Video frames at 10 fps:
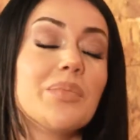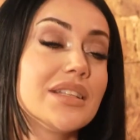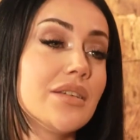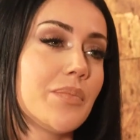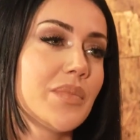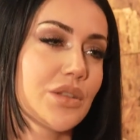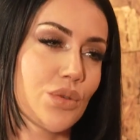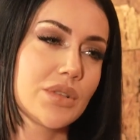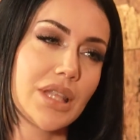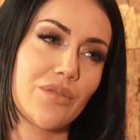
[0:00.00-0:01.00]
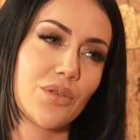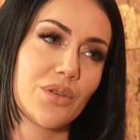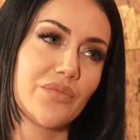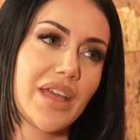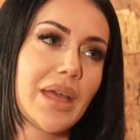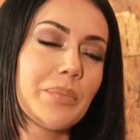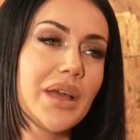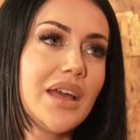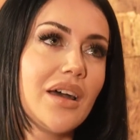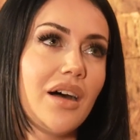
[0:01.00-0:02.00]
empati yapmayı çok seviyorum ve hep
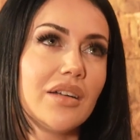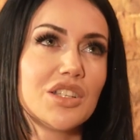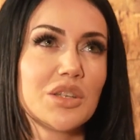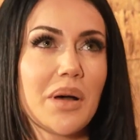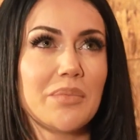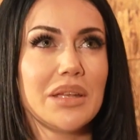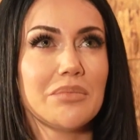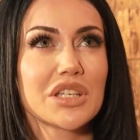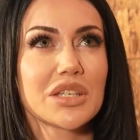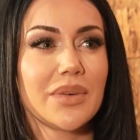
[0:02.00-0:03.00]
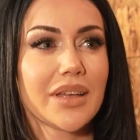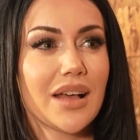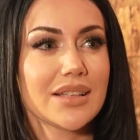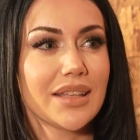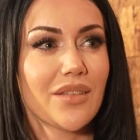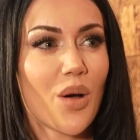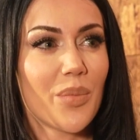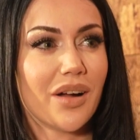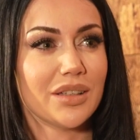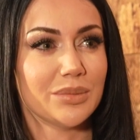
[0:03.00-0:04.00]
Ay, acaba benim başıma gelse ne
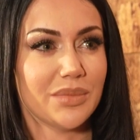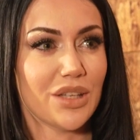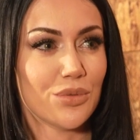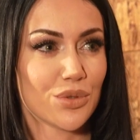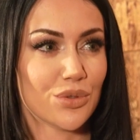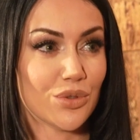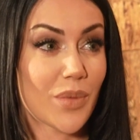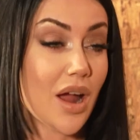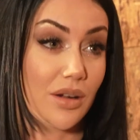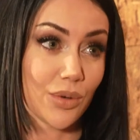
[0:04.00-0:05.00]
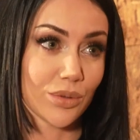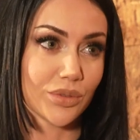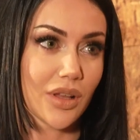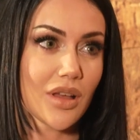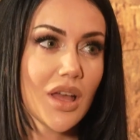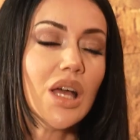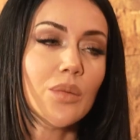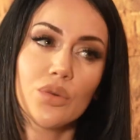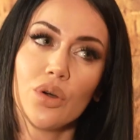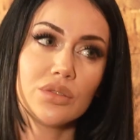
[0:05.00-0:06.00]
yapardım diye düşünürüm her konuda.
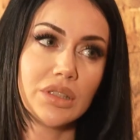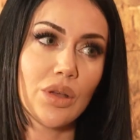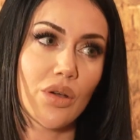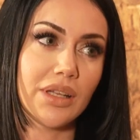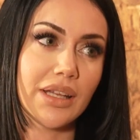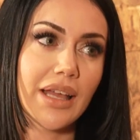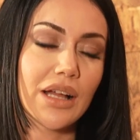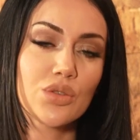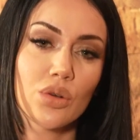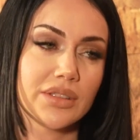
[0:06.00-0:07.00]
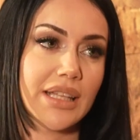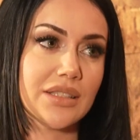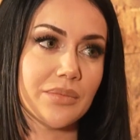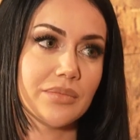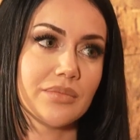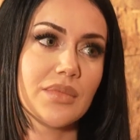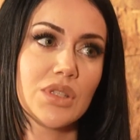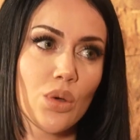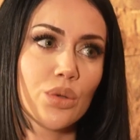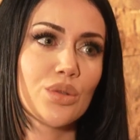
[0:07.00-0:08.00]
Bu konuda da öyle yani çok netim.
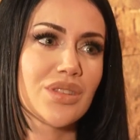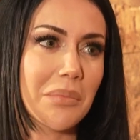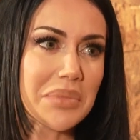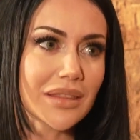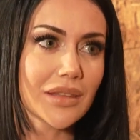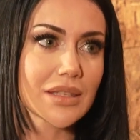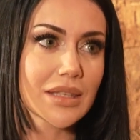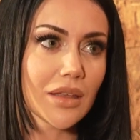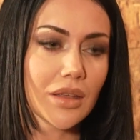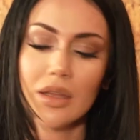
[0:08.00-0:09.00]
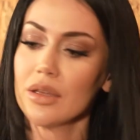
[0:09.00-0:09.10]
Soğuduysam bittiyse